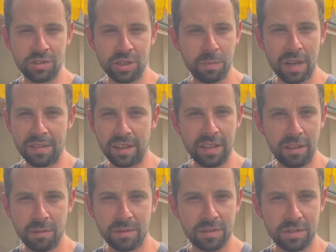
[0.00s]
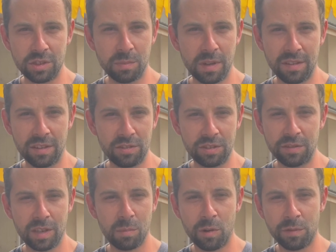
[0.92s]
j'ai pas essayé. J'ai pas essayé. J'ai
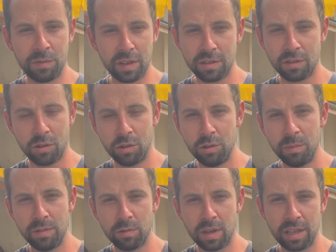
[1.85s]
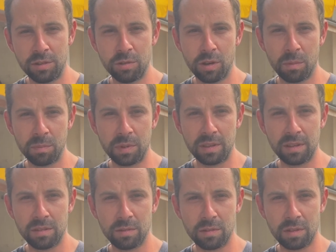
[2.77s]
vraiment fait que du bivouac et du camping.
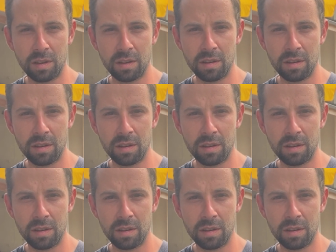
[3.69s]
Euh,